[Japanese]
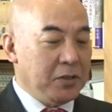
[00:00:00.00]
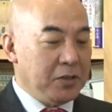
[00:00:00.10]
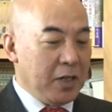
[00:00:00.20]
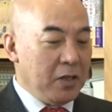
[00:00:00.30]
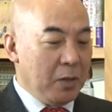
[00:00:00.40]
実
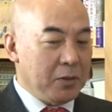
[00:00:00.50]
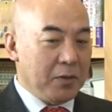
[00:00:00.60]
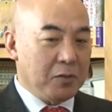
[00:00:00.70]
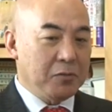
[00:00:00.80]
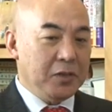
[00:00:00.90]
際に安倍さ
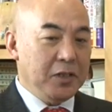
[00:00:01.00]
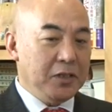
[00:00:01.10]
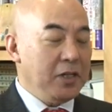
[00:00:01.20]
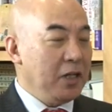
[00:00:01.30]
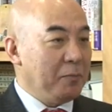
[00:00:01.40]
んは口に
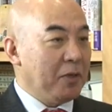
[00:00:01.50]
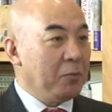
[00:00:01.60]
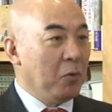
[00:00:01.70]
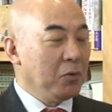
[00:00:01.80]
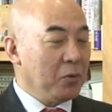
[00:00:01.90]
しないでまで
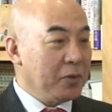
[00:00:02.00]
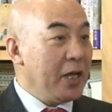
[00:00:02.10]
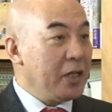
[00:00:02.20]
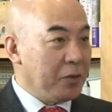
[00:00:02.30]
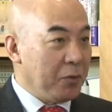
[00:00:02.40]
も本当の
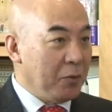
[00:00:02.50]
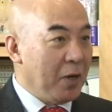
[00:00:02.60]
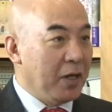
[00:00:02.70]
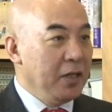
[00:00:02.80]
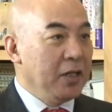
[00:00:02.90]
大義というの
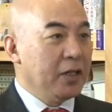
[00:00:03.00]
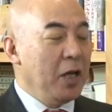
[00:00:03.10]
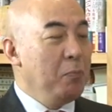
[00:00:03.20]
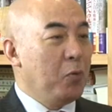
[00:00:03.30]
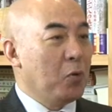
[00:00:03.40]
は
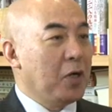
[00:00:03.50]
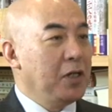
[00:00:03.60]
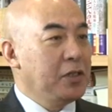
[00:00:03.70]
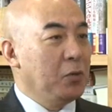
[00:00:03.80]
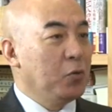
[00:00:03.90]
憲法
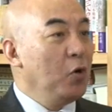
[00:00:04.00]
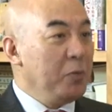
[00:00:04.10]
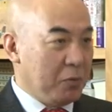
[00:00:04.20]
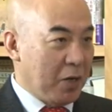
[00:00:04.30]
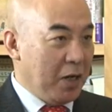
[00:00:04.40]
改正をどう
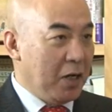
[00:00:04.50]
見るか、